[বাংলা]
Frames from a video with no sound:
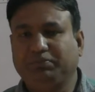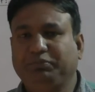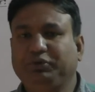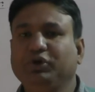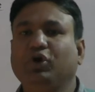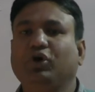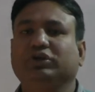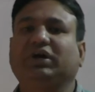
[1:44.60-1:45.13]

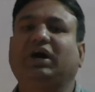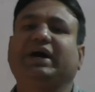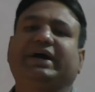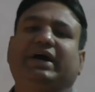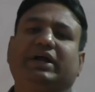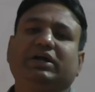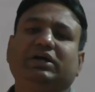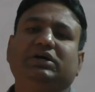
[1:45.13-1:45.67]
বৃহৎ
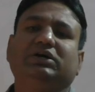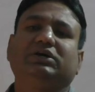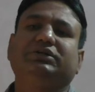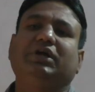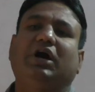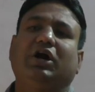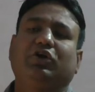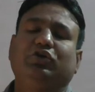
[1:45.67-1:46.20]
আকার
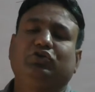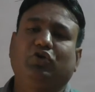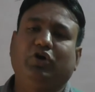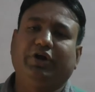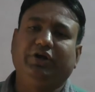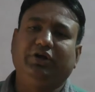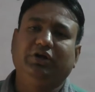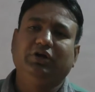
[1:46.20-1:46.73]
ধারণ
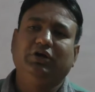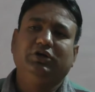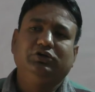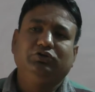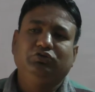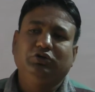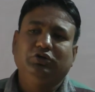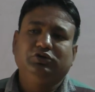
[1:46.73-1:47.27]
করে
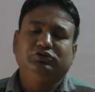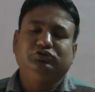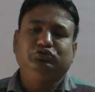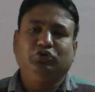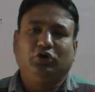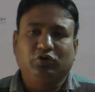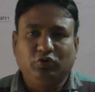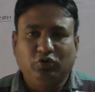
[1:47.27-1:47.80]

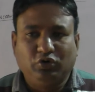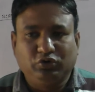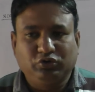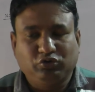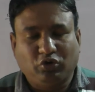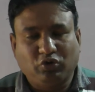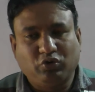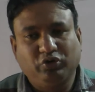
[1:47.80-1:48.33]
যখন
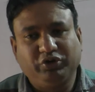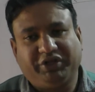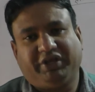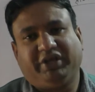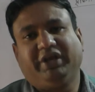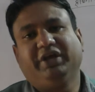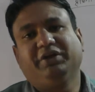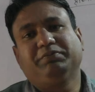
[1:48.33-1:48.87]
তখন
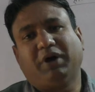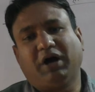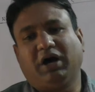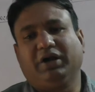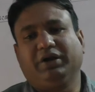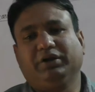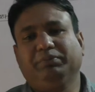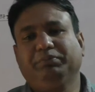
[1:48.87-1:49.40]
এর
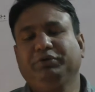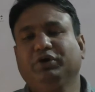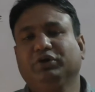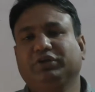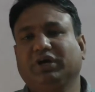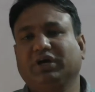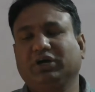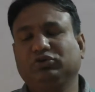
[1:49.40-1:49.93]
ভার
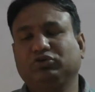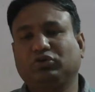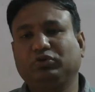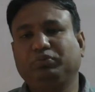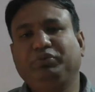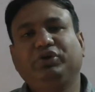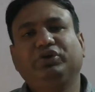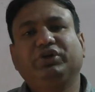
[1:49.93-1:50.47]
বৃহৎ আকার যখন
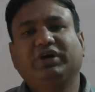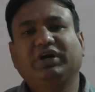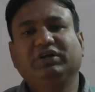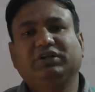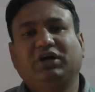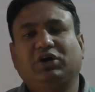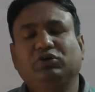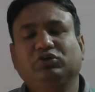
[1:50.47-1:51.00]
বৃহৎ আকার
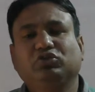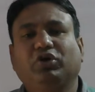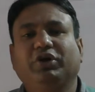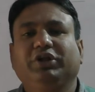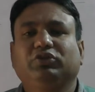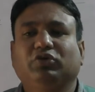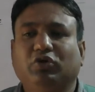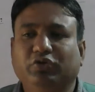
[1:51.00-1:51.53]
ধারণ
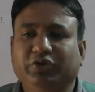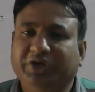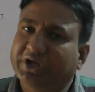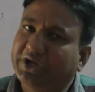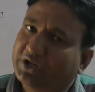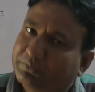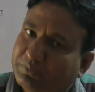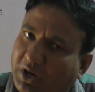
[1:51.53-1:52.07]
করে তখন
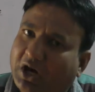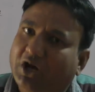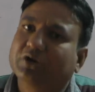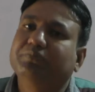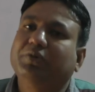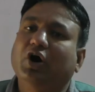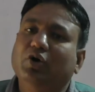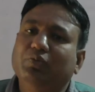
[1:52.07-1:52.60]
এর ভার
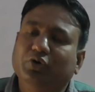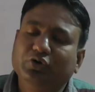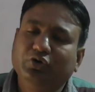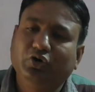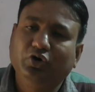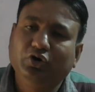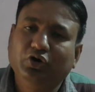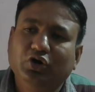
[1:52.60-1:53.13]

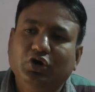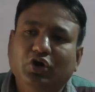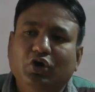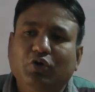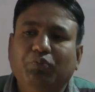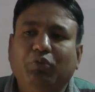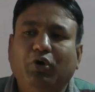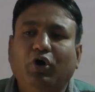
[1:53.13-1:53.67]
বায়ুমণ্ডল
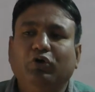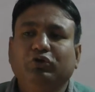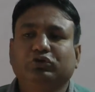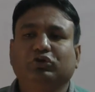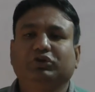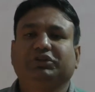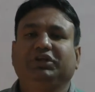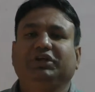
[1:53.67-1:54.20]
বহন
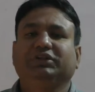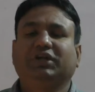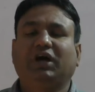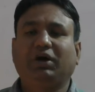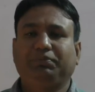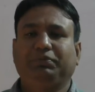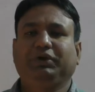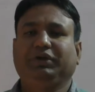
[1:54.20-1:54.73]
করতে না
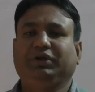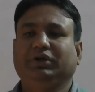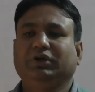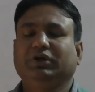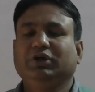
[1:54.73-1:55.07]
পেরে